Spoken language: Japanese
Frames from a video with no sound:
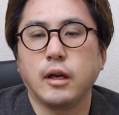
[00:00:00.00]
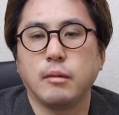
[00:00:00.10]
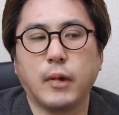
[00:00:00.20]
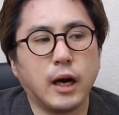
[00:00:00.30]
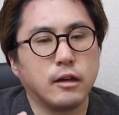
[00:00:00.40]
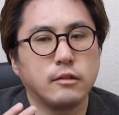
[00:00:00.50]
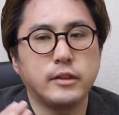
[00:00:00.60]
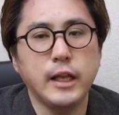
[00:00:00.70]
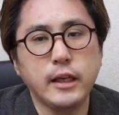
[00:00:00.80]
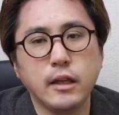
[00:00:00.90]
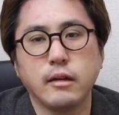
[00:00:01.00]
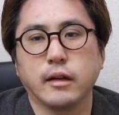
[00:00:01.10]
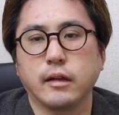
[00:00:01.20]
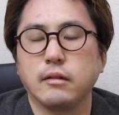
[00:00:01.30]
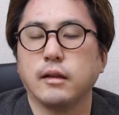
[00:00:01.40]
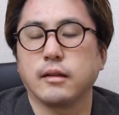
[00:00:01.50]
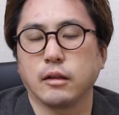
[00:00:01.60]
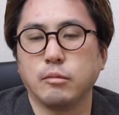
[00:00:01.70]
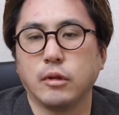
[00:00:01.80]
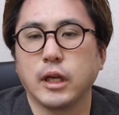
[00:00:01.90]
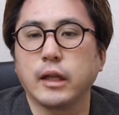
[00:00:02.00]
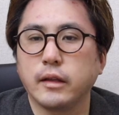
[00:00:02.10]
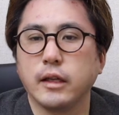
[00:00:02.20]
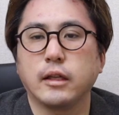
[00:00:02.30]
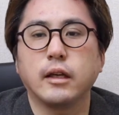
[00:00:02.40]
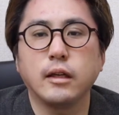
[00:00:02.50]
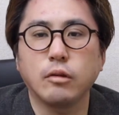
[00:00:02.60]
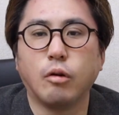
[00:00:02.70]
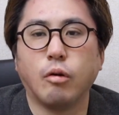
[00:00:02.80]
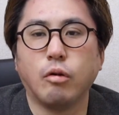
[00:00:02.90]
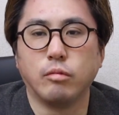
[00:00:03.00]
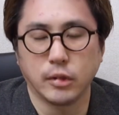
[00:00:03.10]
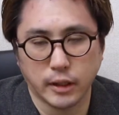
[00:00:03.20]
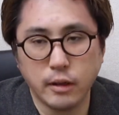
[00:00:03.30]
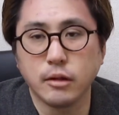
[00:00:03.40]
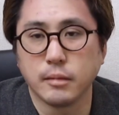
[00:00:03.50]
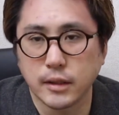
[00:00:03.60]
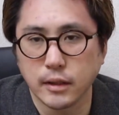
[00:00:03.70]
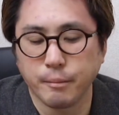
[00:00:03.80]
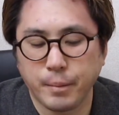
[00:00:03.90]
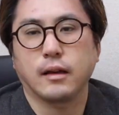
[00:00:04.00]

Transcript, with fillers: えー、まあ、不定期にはなるんですけども、ていきたいなと思っております。